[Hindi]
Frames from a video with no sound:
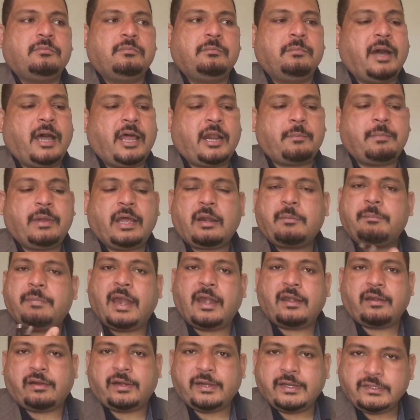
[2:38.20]
बार बार
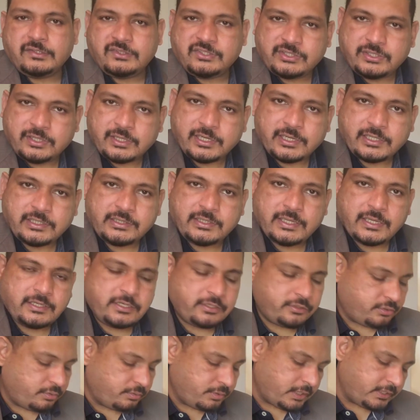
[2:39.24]
बैटरीज खरीदने
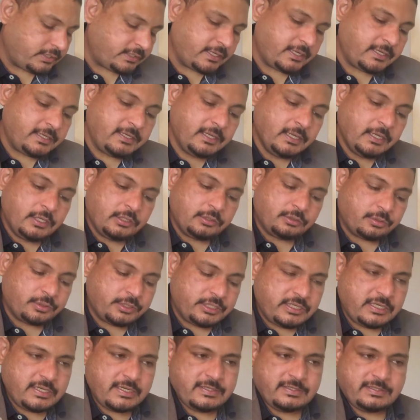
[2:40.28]
की ज़रूरत नहीं तो
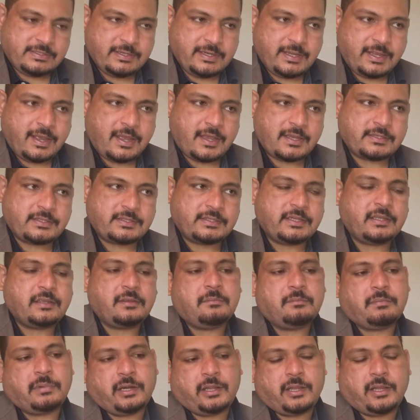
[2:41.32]
ये इस लिहाज से
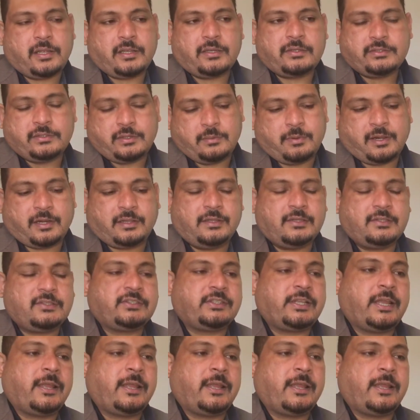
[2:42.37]
बड़ा ज़बरदस्त